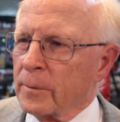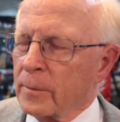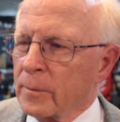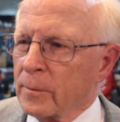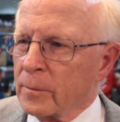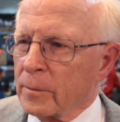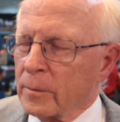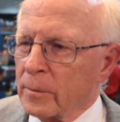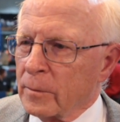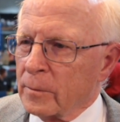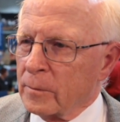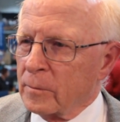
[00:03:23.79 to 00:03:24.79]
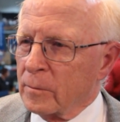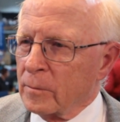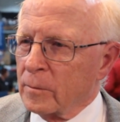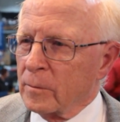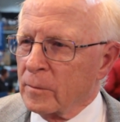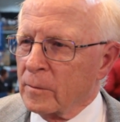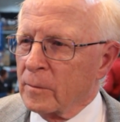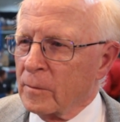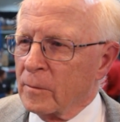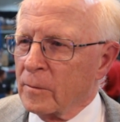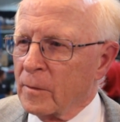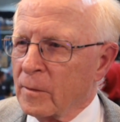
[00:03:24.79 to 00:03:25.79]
die jetzt wieder entwickeln könnte,